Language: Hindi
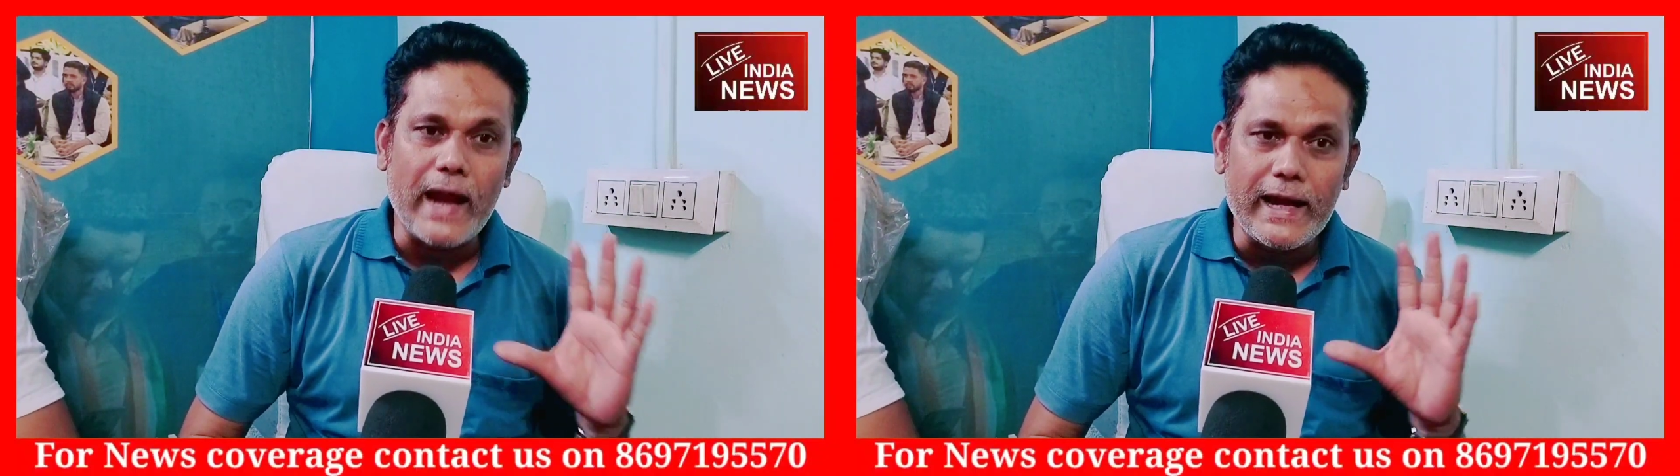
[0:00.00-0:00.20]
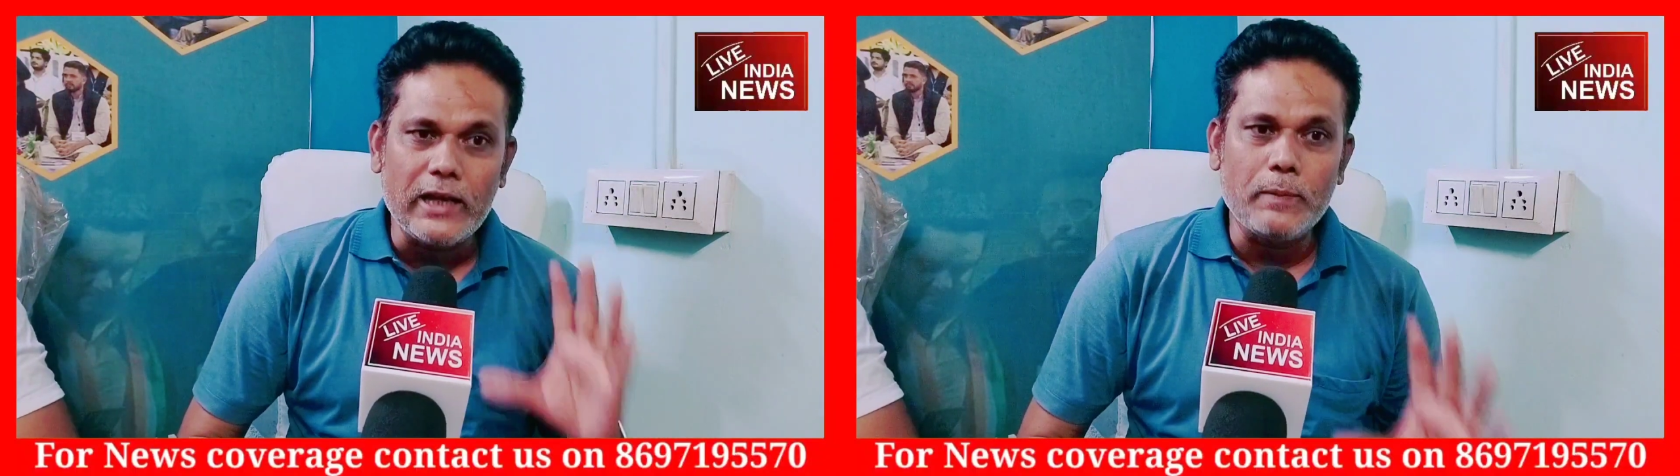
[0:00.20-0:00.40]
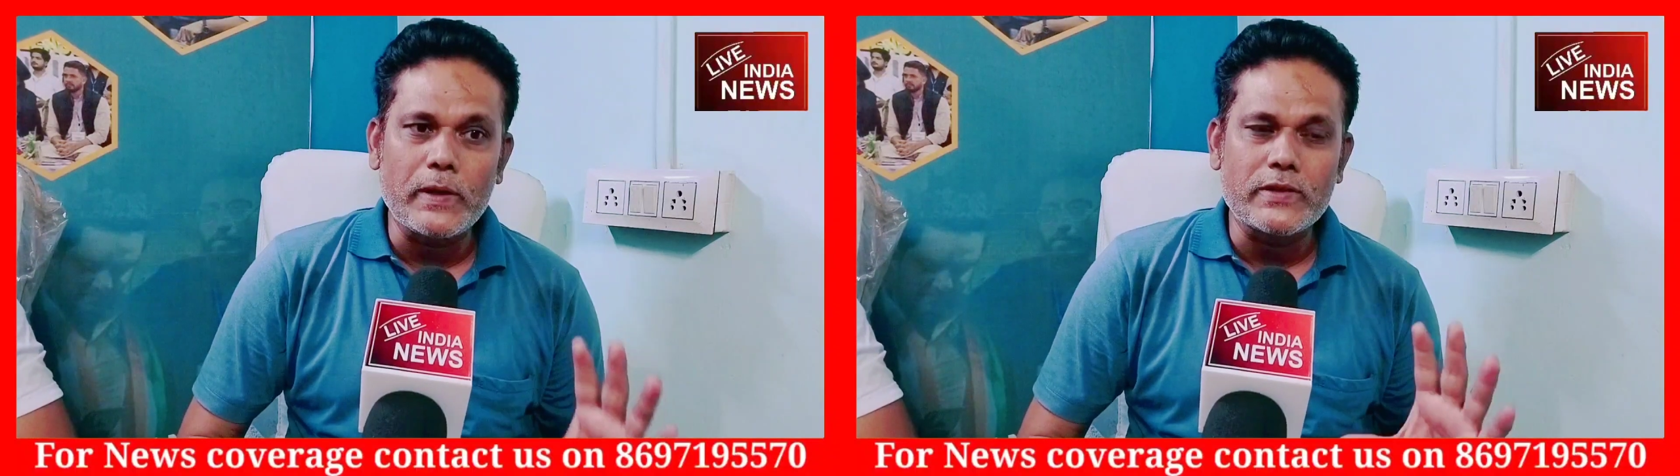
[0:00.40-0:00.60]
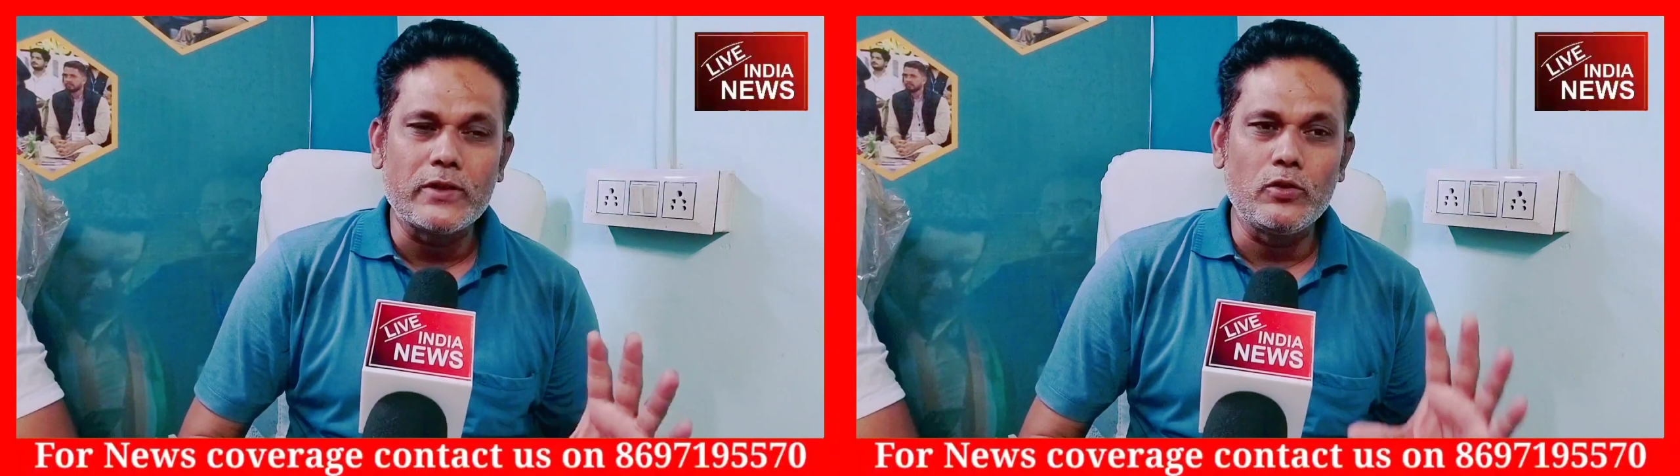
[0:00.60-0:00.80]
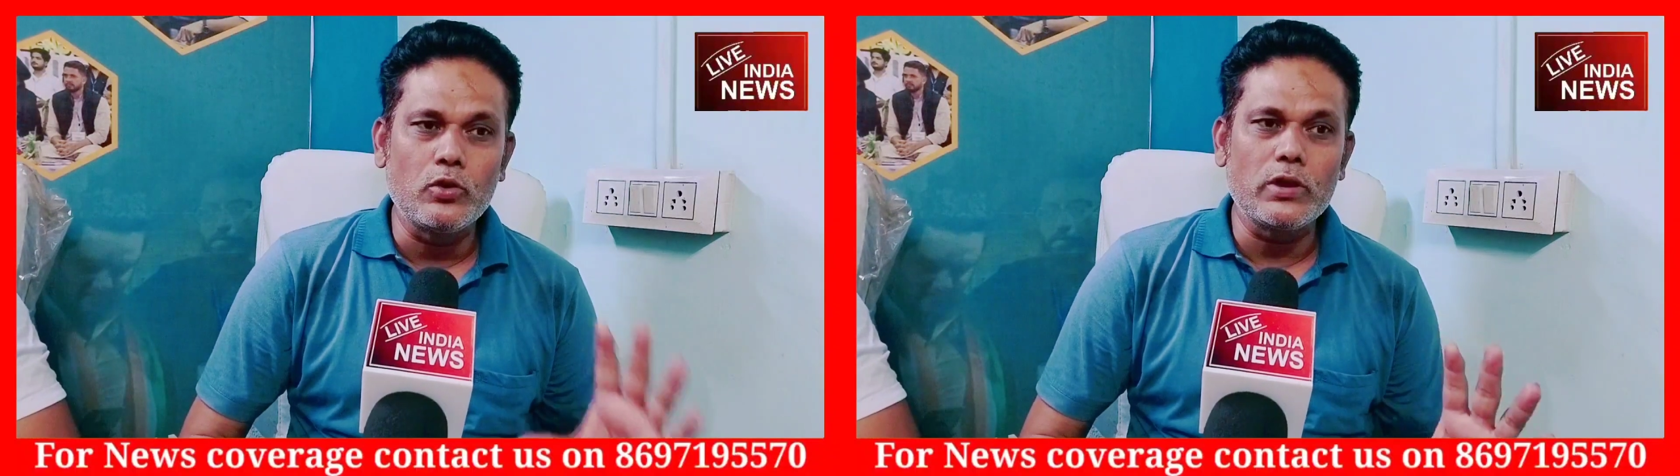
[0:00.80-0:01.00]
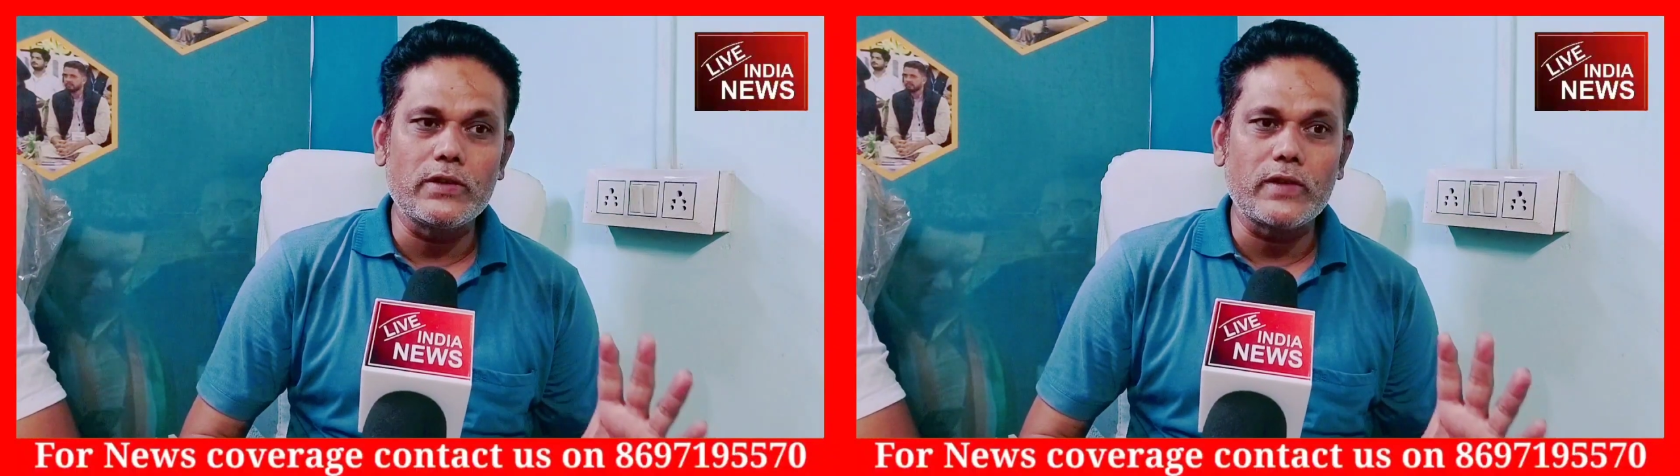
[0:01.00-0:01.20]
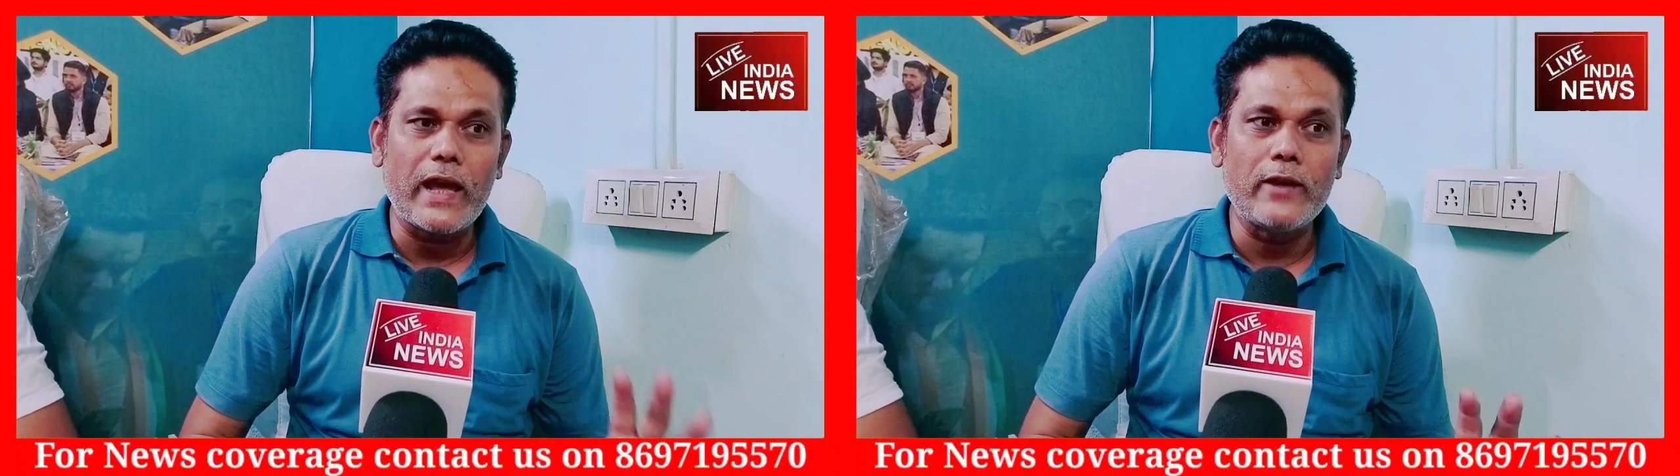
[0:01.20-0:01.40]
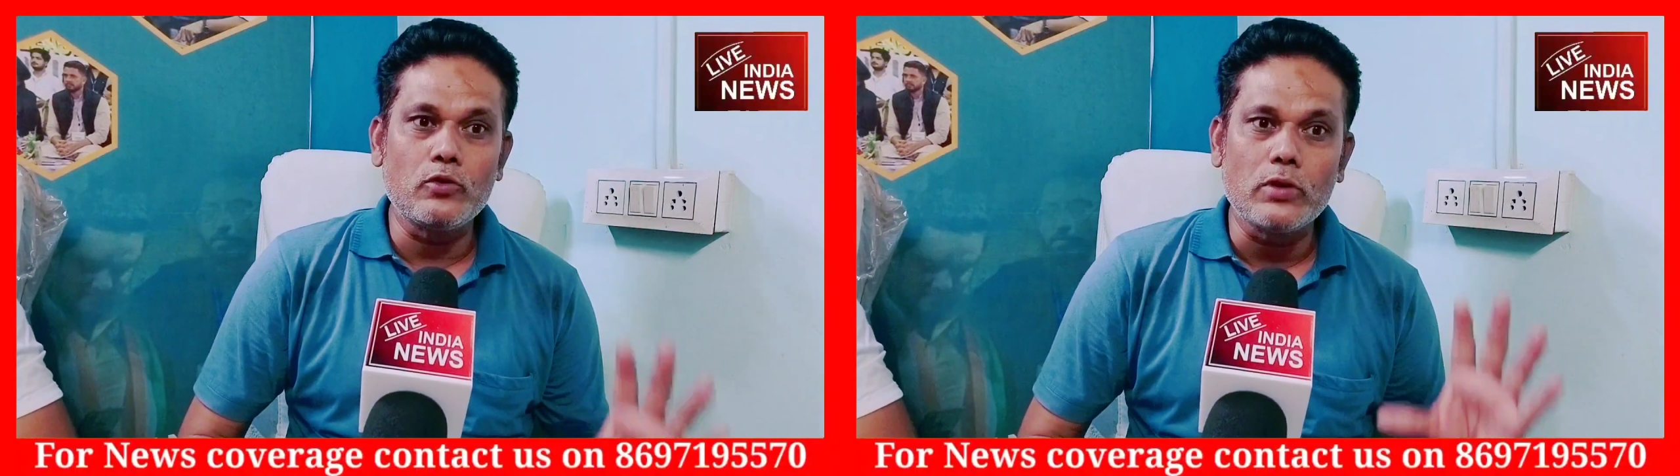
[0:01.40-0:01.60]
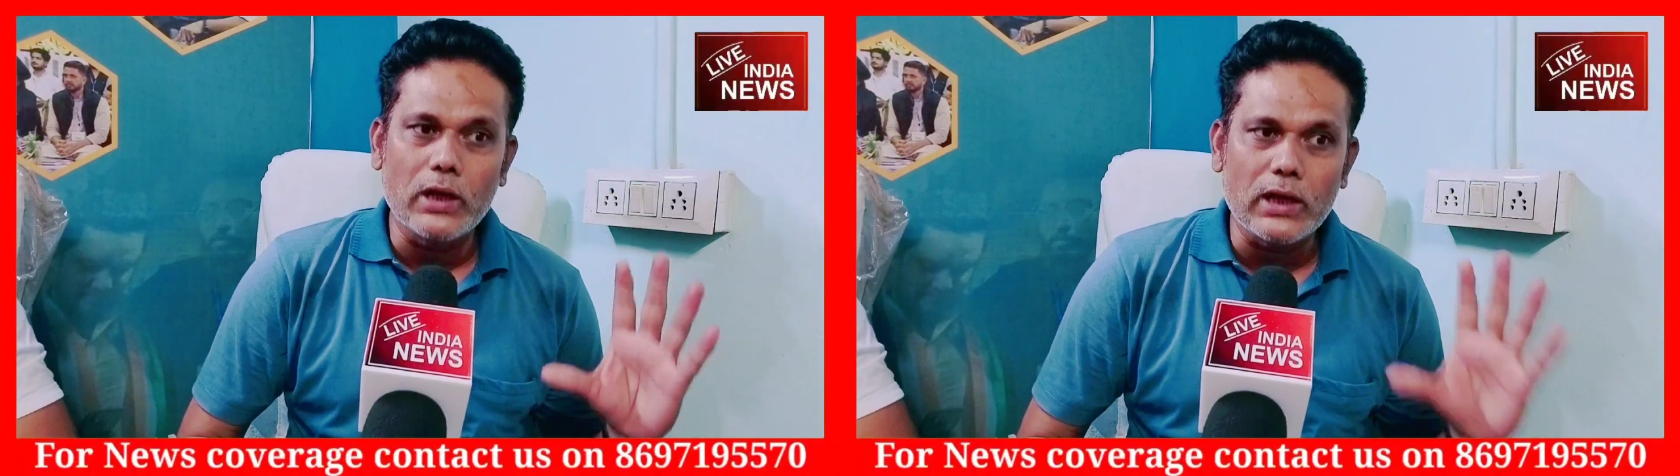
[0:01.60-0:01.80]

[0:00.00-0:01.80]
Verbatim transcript: नाइन्टी लोग इसराइल को